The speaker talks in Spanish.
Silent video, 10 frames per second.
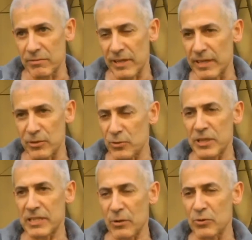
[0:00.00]
una de las
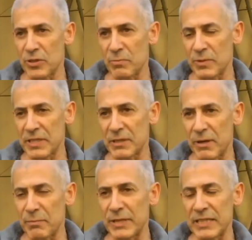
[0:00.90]
cosas que hago siempre es
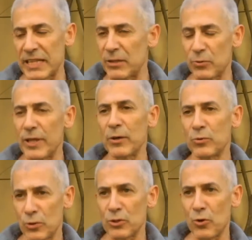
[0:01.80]
llevarme literatura de
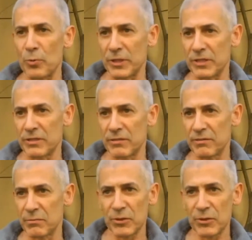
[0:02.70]
autores jóvenes.